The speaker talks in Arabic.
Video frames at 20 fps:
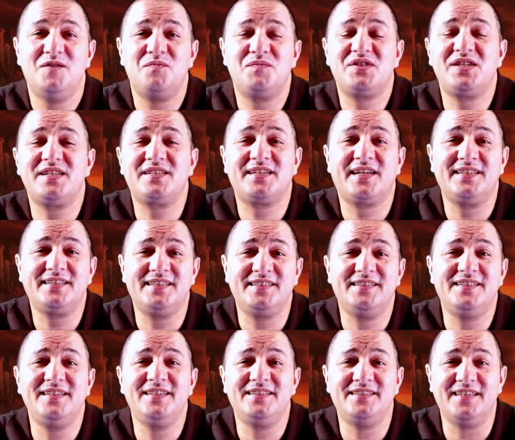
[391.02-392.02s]
مشات غادا
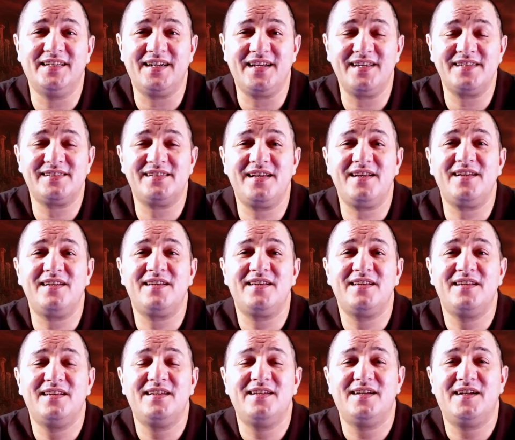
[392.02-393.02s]
دير دراسه
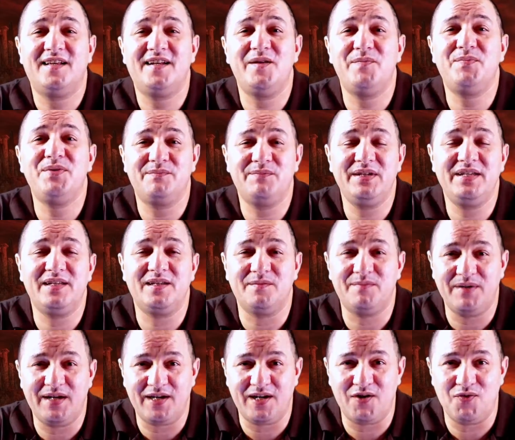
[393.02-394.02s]
على بئر
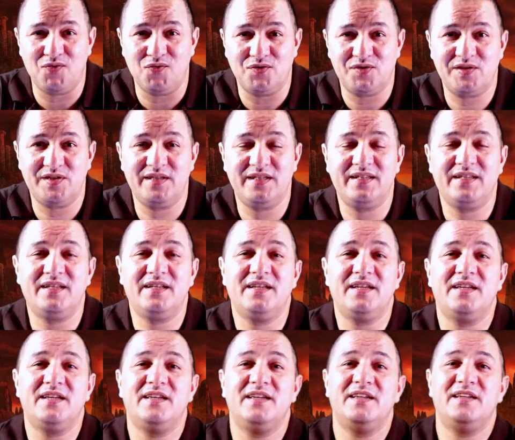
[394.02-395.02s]
باراهوت
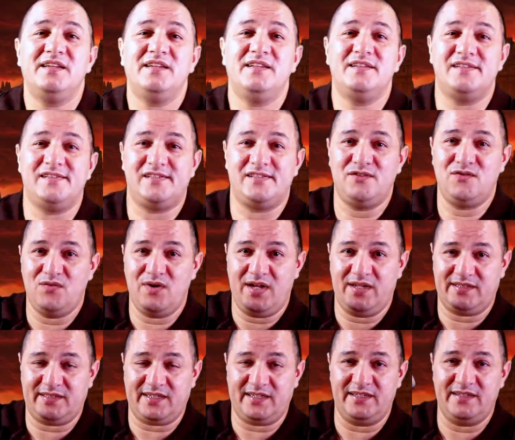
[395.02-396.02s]
نزلوا
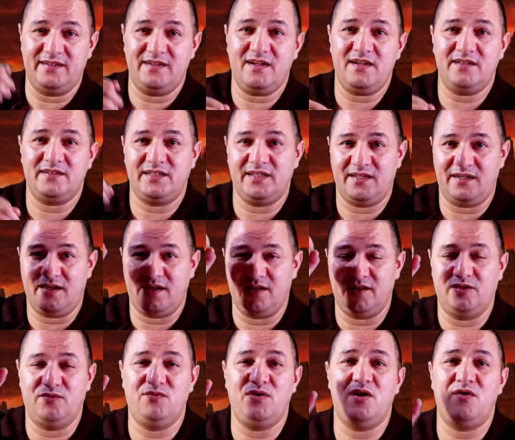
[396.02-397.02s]
واحد خينا ديال
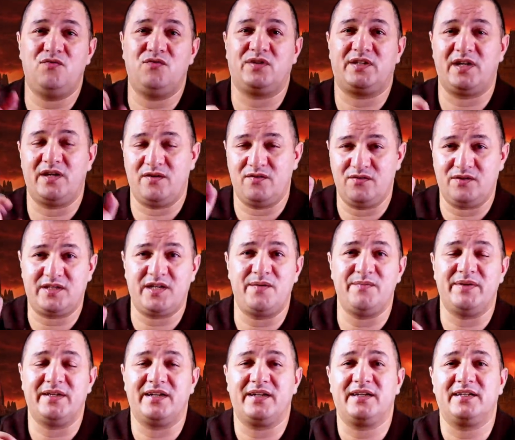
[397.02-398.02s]
الاضواء
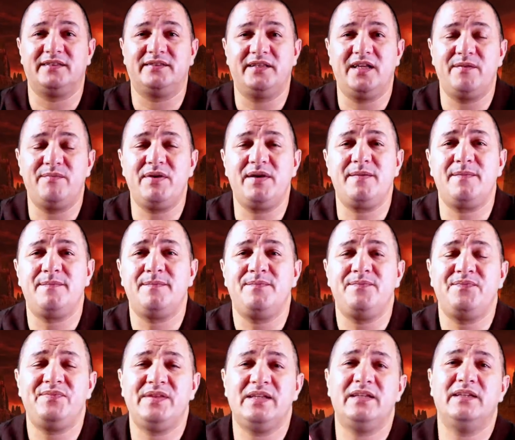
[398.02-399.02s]
والكاميرا خدامه
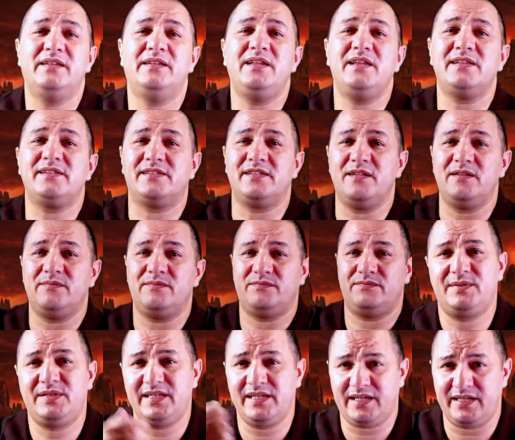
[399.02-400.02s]
نازل
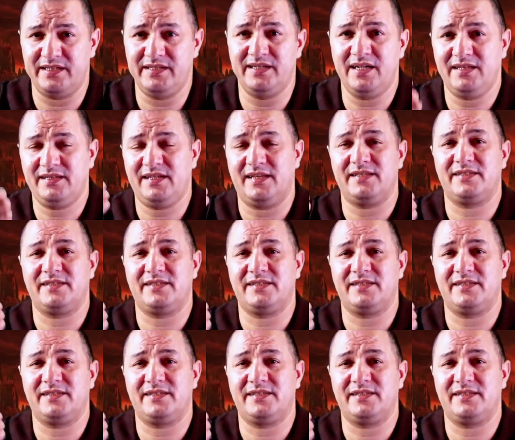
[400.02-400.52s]
بتقنيات